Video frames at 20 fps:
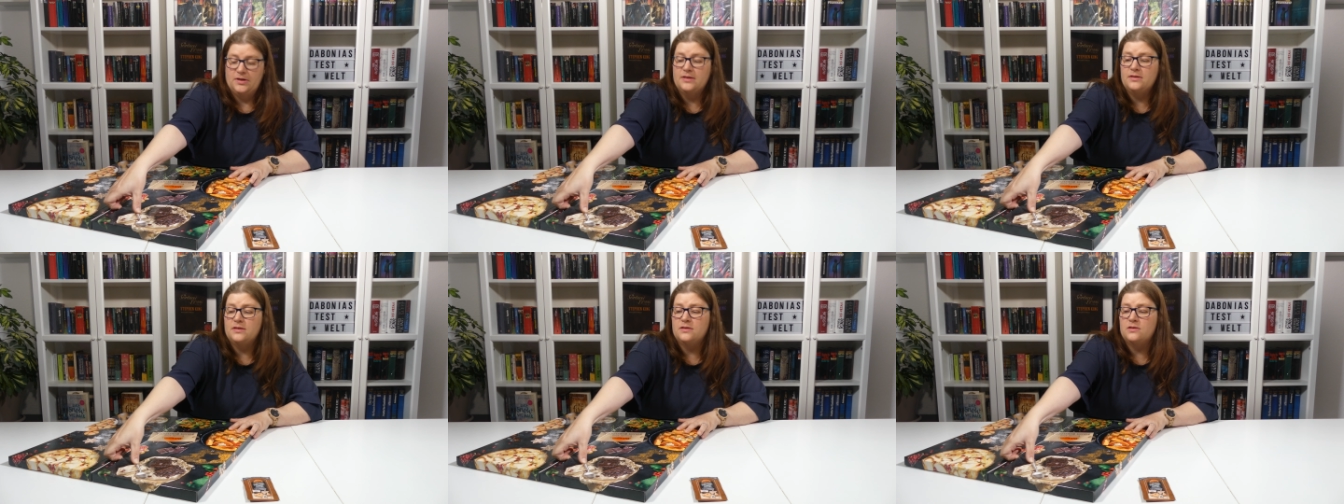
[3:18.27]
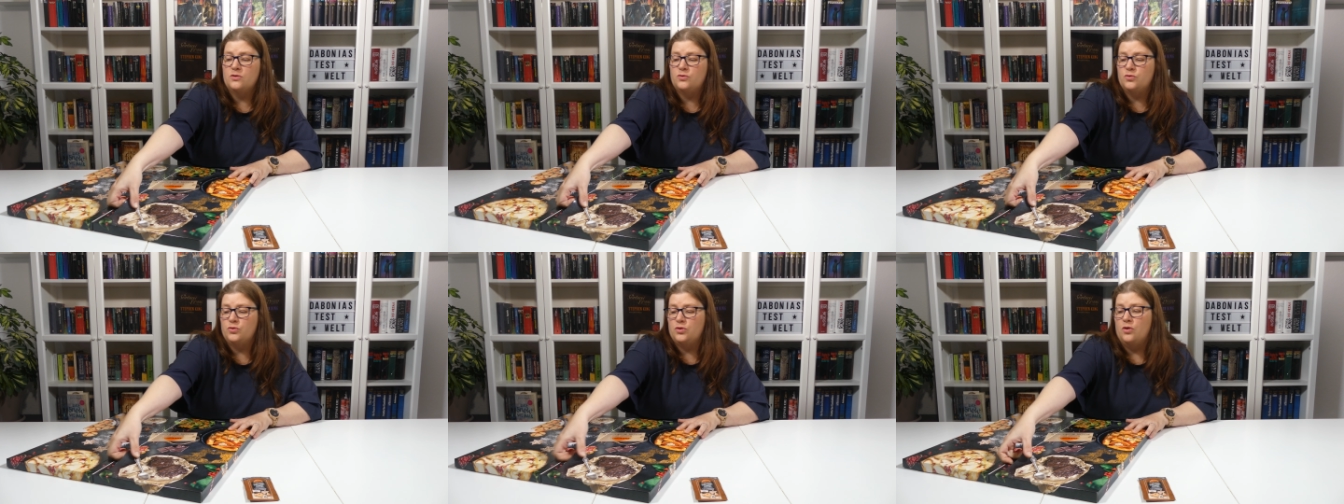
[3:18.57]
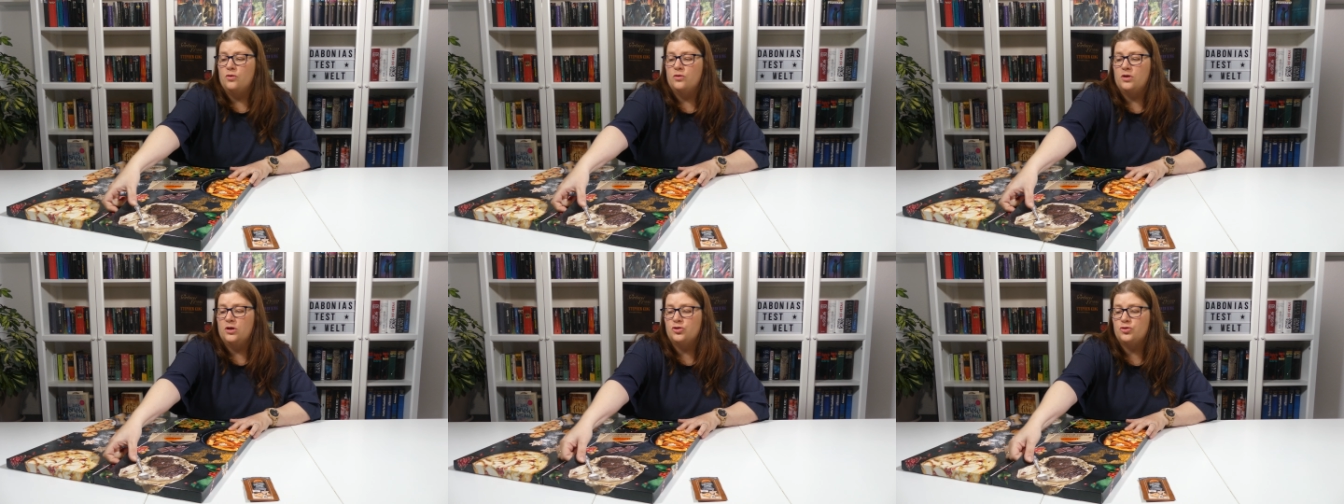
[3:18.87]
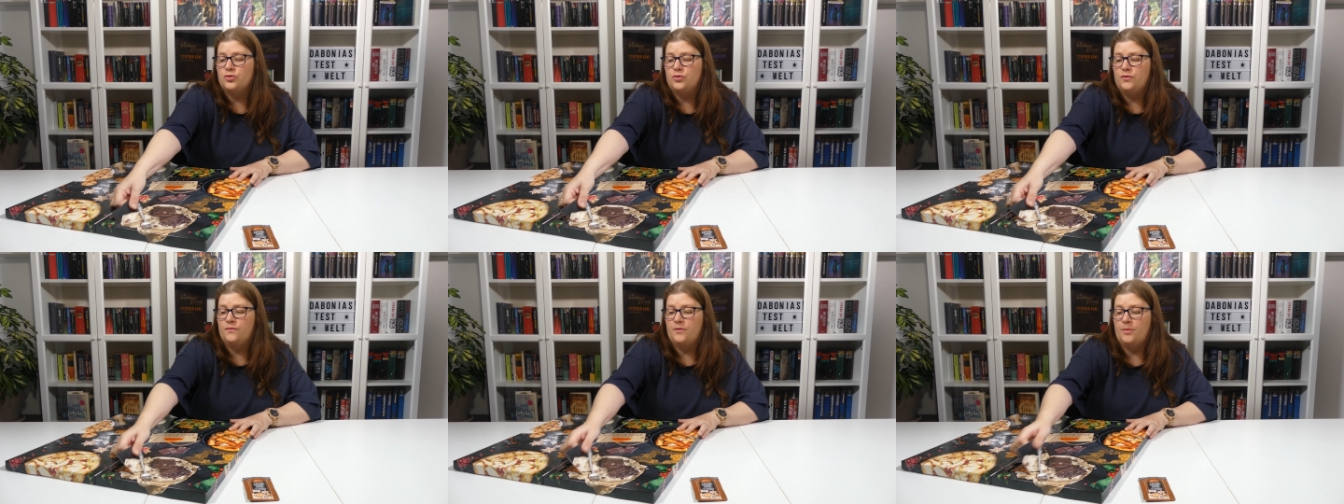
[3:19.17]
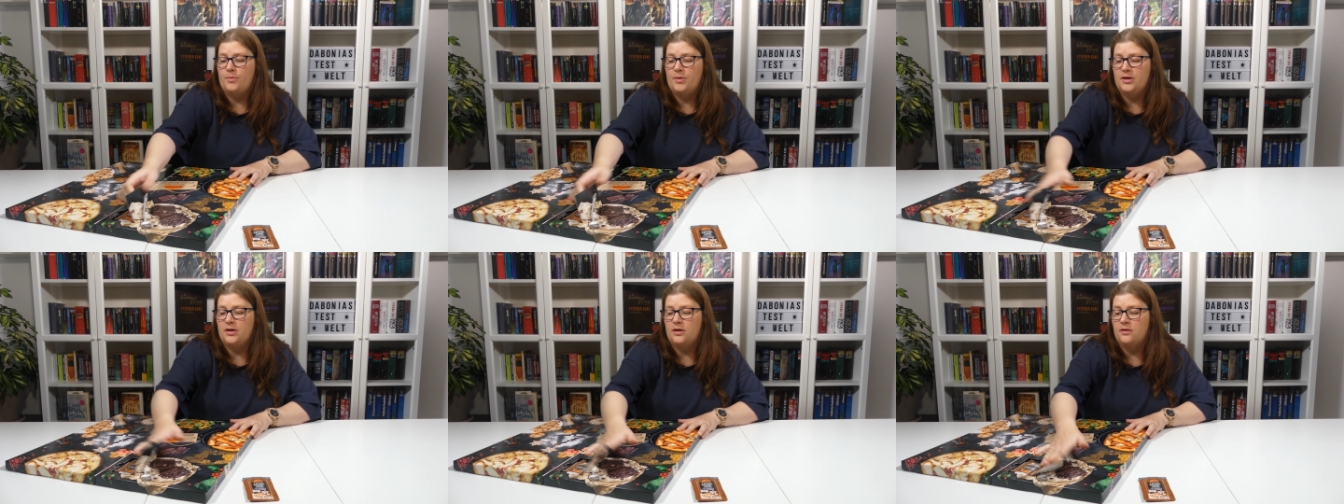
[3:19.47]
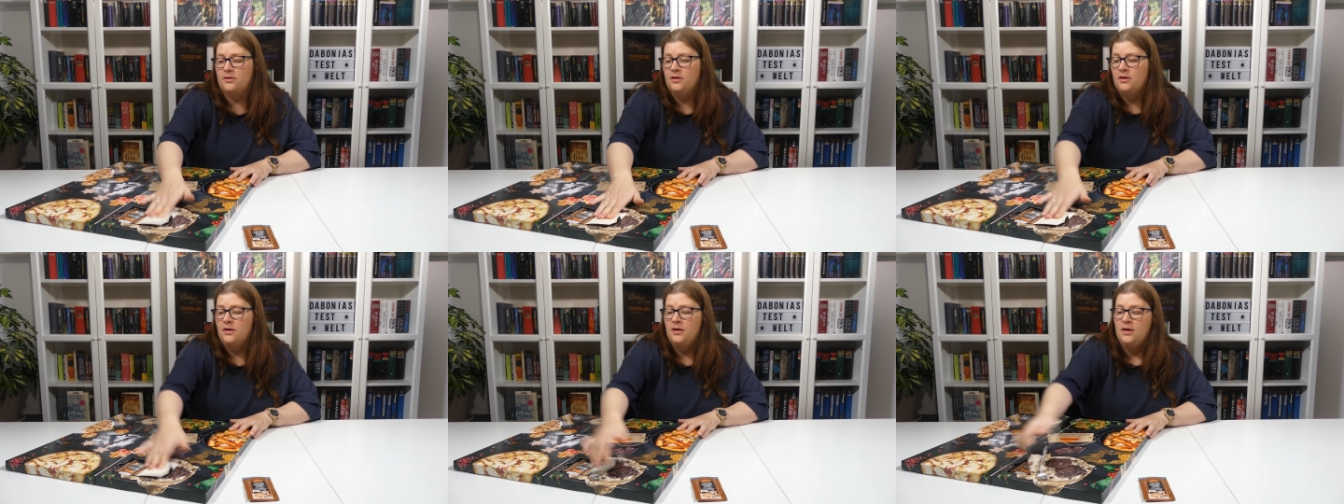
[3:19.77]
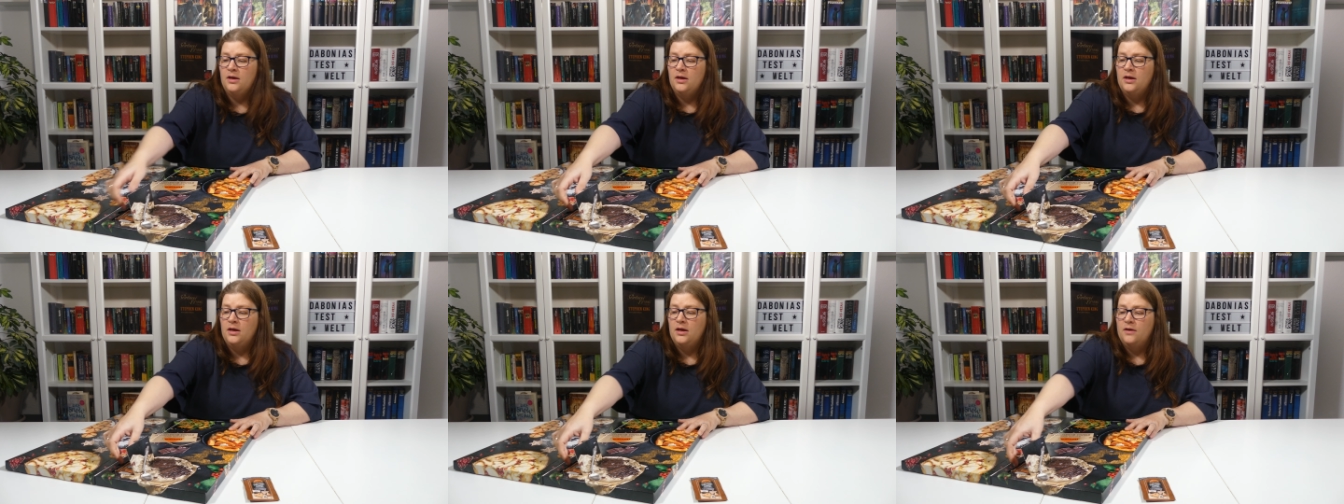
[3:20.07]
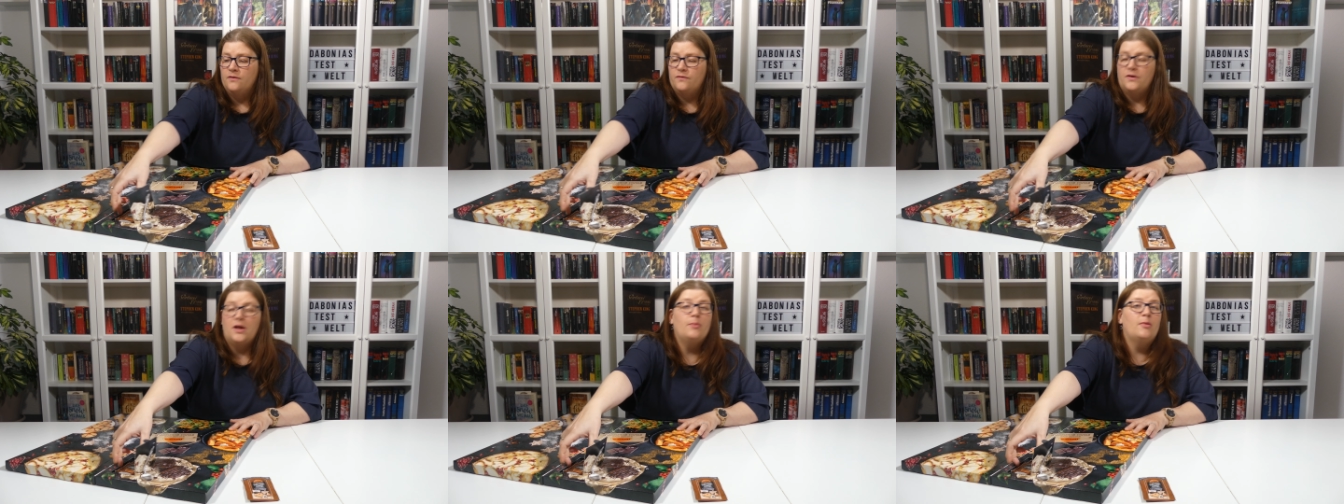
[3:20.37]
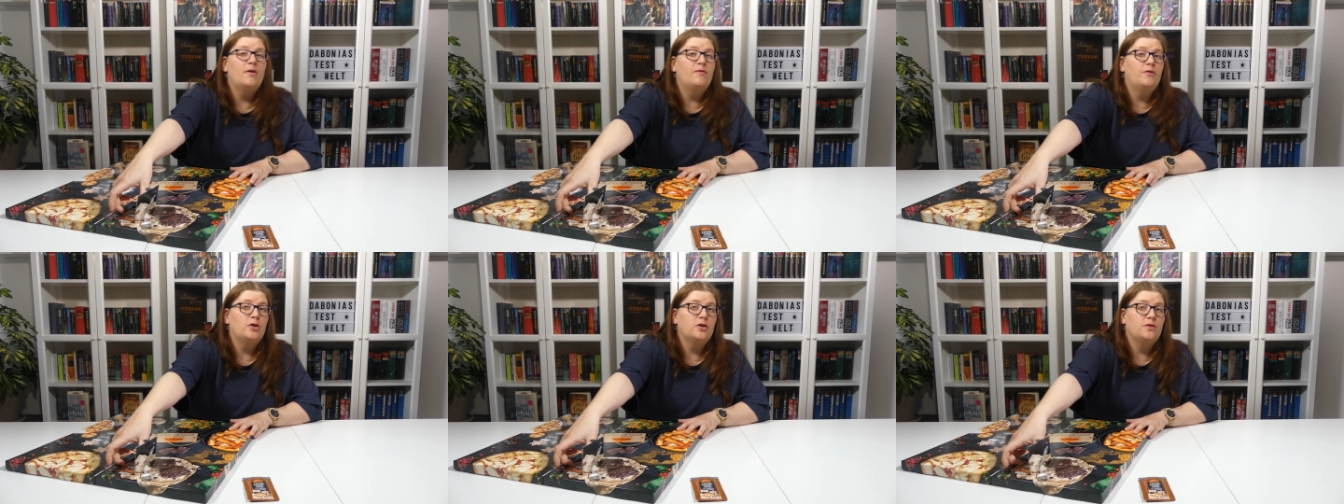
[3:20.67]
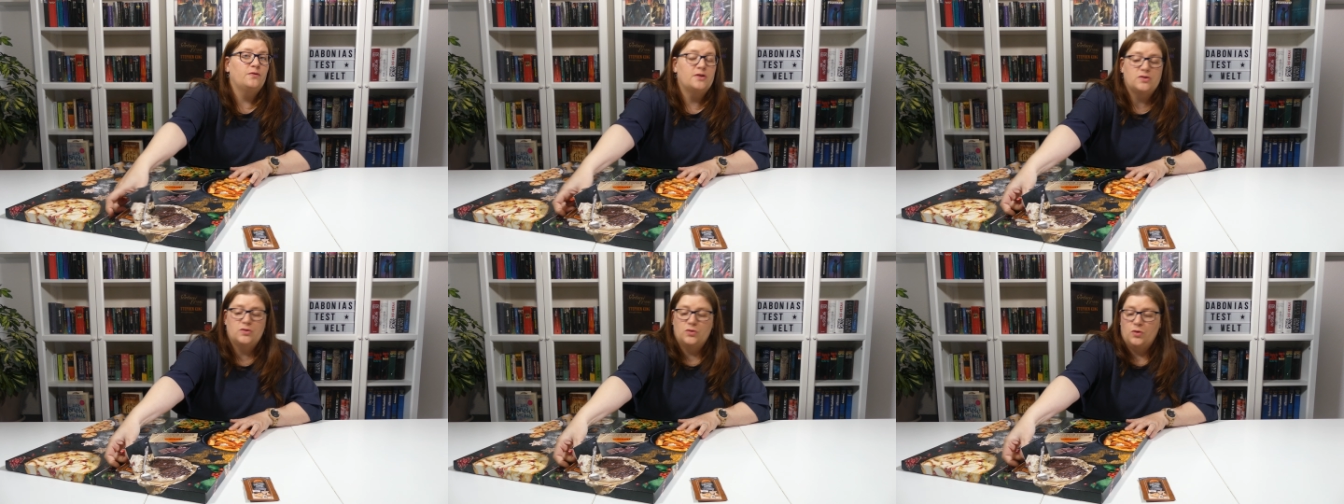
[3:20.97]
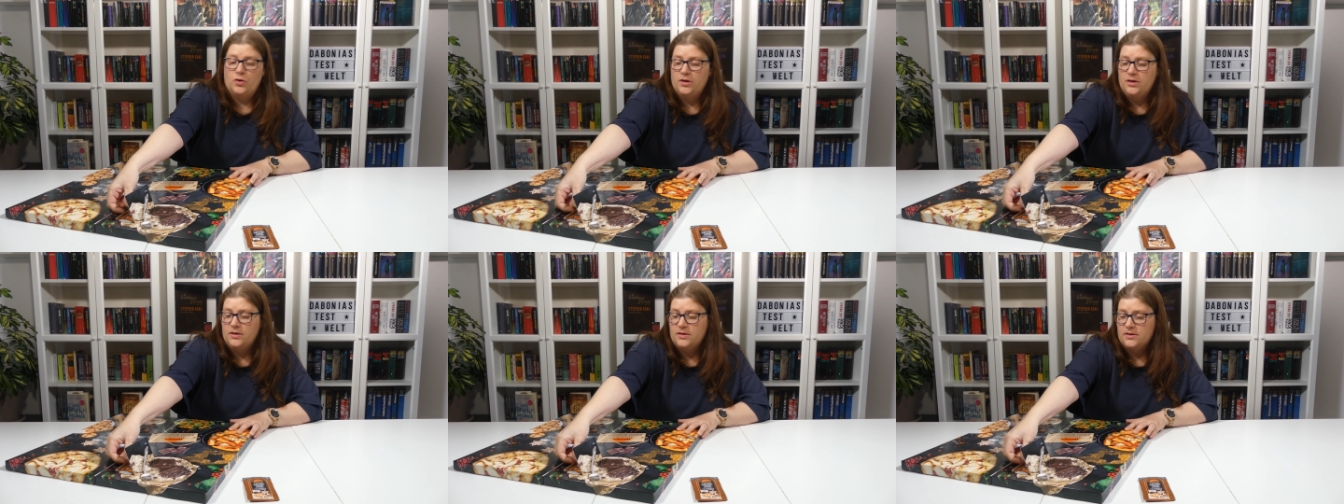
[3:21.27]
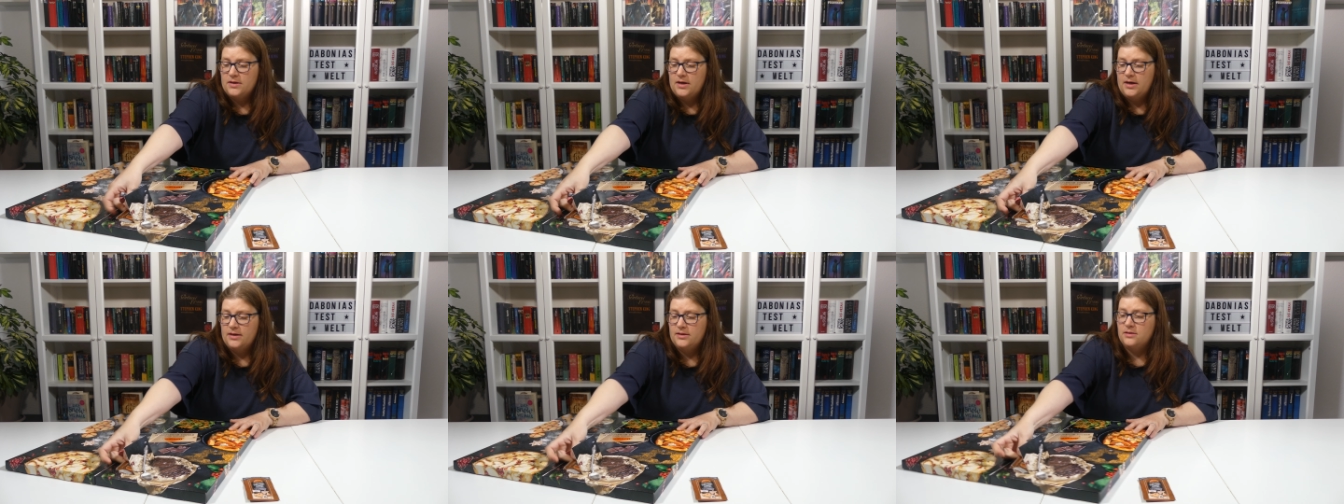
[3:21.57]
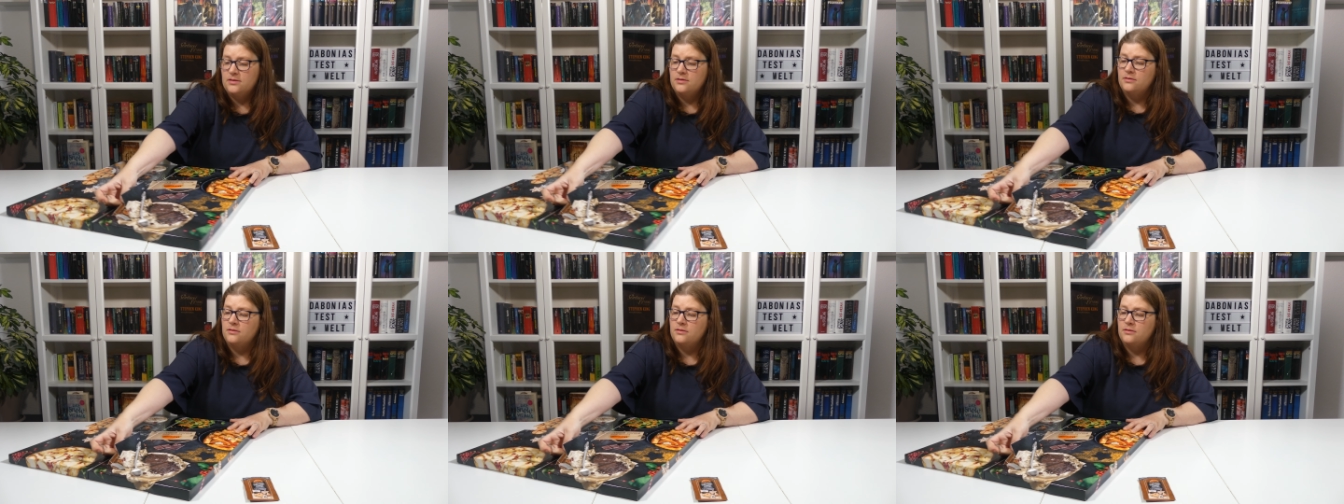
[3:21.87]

Das ist natürlich auch ganz schön, wenn man dann vielleicht mal wirklich was Neues hat.